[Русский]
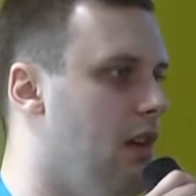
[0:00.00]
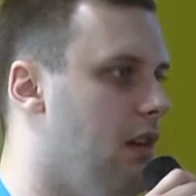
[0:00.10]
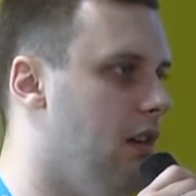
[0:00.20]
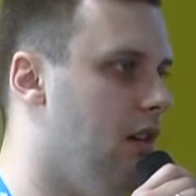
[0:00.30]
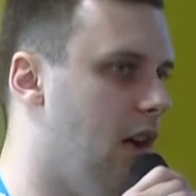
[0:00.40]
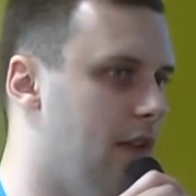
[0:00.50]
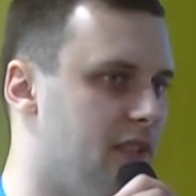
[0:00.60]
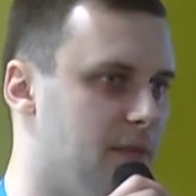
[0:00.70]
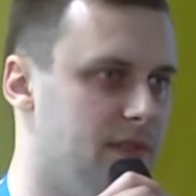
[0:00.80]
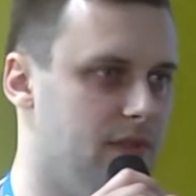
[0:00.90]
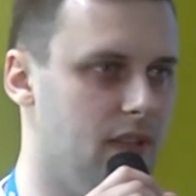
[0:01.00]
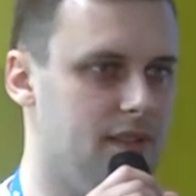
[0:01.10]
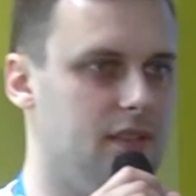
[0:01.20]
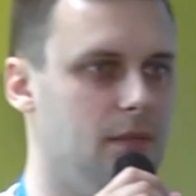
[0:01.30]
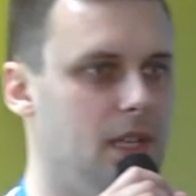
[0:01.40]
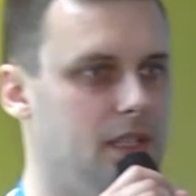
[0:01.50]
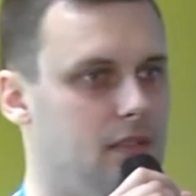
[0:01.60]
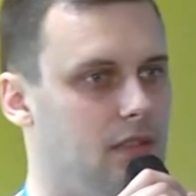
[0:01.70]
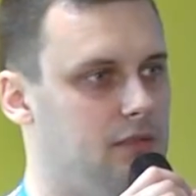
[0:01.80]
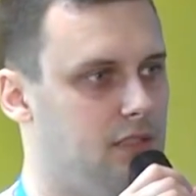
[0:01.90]
А, автор спецификации Табак,
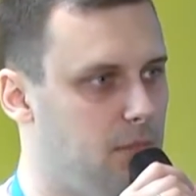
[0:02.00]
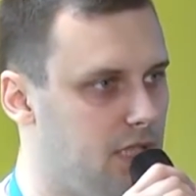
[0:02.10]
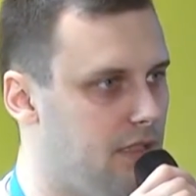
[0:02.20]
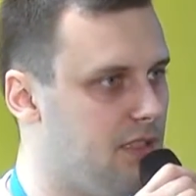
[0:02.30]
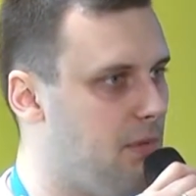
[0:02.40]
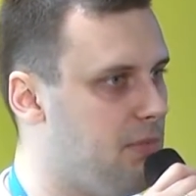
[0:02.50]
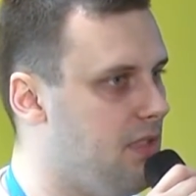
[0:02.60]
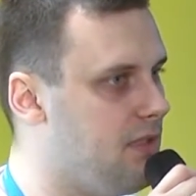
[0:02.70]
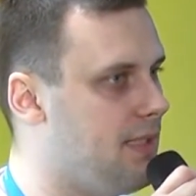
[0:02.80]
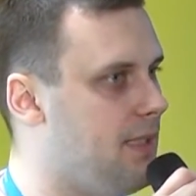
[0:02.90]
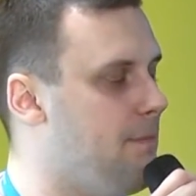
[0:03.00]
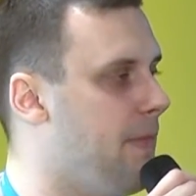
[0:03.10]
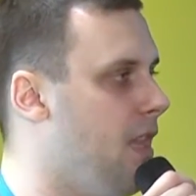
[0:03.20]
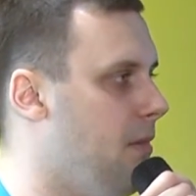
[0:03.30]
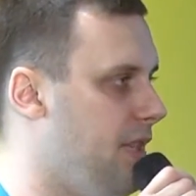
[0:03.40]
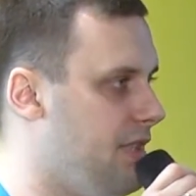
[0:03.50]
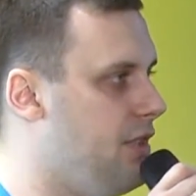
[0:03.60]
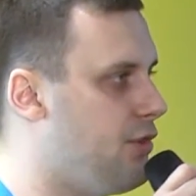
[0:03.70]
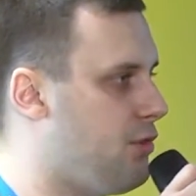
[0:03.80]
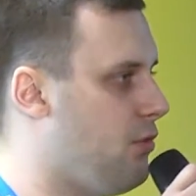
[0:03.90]
а, Табаткинс попытался
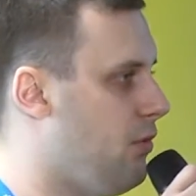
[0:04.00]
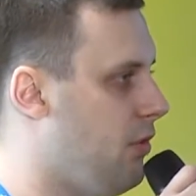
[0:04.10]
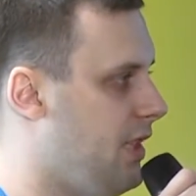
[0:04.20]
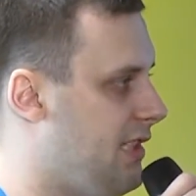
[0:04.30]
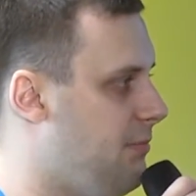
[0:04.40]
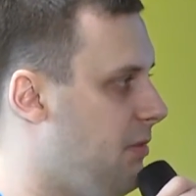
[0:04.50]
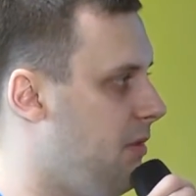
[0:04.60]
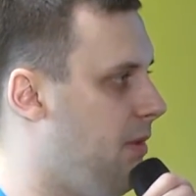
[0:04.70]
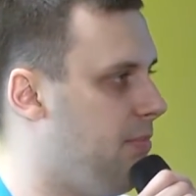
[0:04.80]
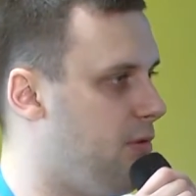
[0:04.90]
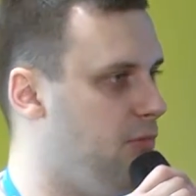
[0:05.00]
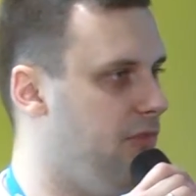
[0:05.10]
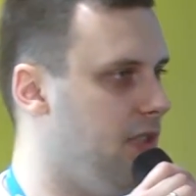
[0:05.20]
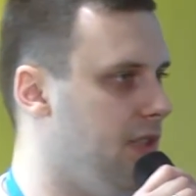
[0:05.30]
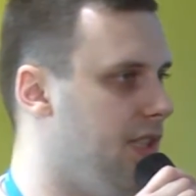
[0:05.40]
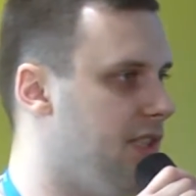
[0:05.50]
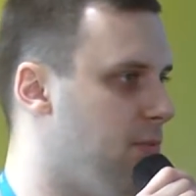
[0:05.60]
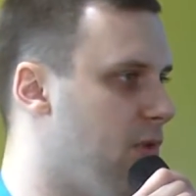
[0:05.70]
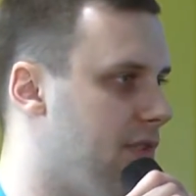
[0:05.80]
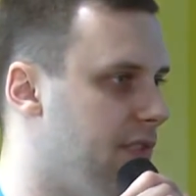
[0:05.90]
пояснить, что если бы мы попробовали
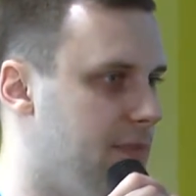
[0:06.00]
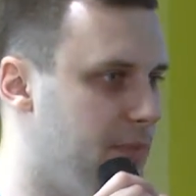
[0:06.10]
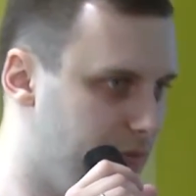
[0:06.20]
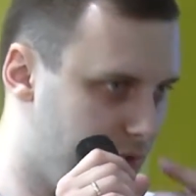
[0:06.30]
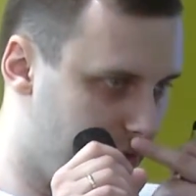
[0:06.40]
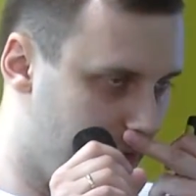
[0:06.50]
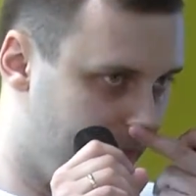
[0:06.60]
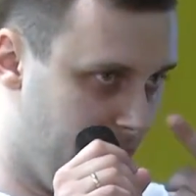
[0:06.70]
использовать привычный,